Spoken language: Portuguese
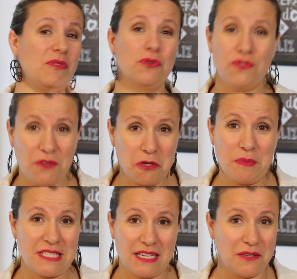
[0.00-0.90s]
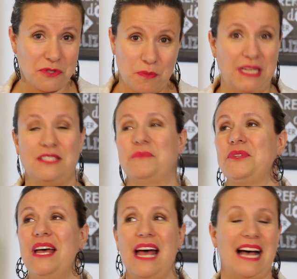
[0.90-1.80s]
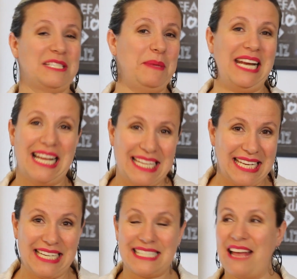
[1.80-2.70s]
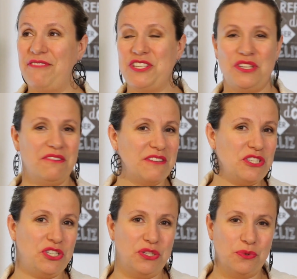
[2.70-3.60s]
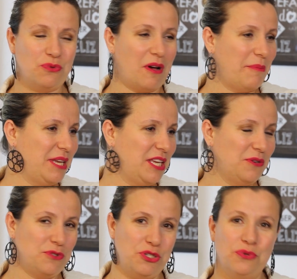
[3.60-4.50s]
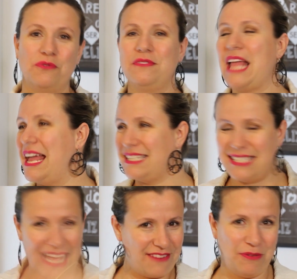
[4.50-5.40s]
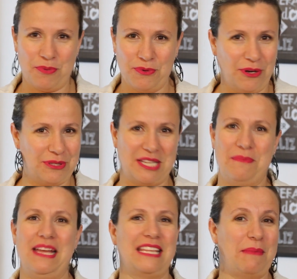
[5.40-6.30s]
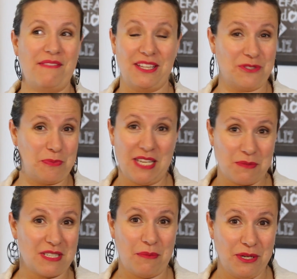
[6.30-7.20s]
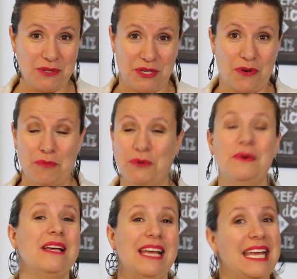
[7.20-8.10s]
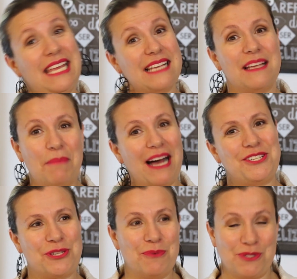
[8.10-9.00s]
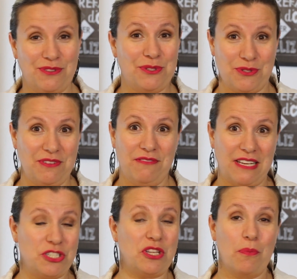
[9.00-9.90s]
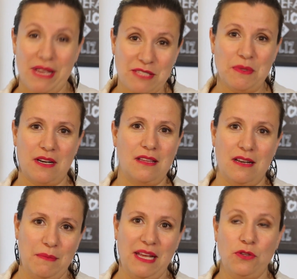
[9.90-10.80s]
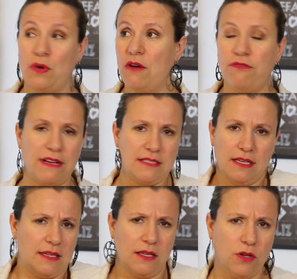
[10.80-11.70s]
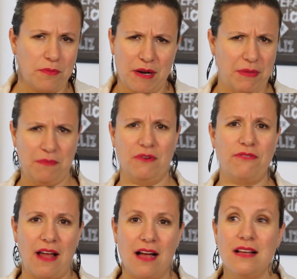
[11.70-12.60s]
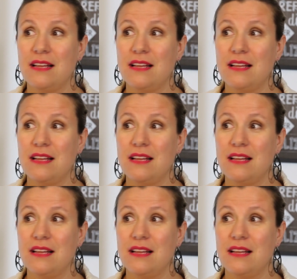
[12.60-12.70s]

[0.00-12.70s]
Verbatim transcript: Os filmes serão os mesmos, as brincadeiras, a festinha infantil do amiguinho de um serve para o outro também, também vai ter os mesmos amigos em comum. E essa parte que meus filhos vivem de ter o mesmo entretenimento é um facilitador para mim e para o Flá.